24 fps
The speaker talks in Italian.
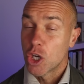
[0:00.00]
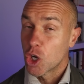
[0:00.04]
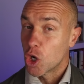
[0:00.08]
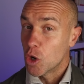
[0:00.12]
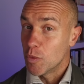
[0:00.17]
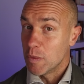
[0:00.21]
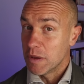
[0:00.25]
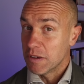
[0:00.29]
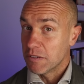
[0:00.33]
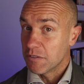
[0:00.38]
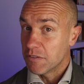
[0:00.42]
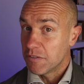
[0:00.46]

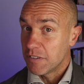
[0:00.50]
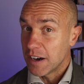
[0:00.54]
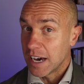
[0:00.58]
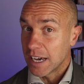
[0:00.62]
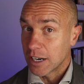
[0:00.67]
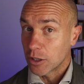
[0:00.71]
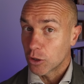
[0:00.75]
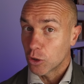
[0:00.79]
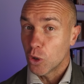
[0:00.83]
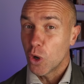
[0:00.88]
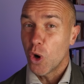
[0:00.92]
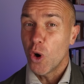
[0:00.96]
come
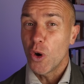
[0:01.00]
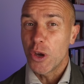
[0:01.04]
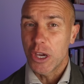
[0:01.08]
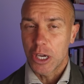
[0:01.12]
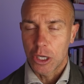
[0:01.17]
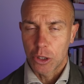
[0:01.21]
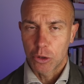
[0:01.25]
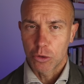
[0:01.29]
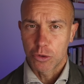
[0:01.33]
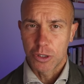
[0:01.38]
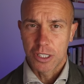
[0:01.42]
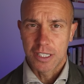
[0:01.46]
infarto o
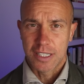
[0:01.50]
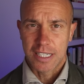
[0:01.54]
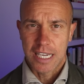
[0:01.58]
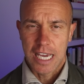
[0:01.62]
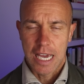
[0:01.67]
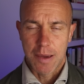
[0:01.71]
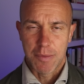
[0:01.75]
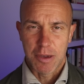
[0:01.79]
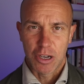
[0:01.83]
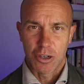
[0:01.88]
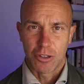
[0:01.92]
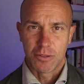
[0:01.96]
ictus
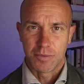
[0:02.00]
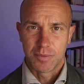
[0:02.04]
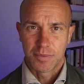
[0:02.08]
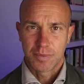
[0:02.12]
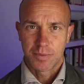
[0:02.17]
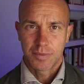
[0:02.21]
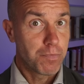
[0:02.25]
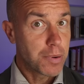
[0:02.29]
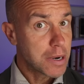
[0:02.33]
ischemico.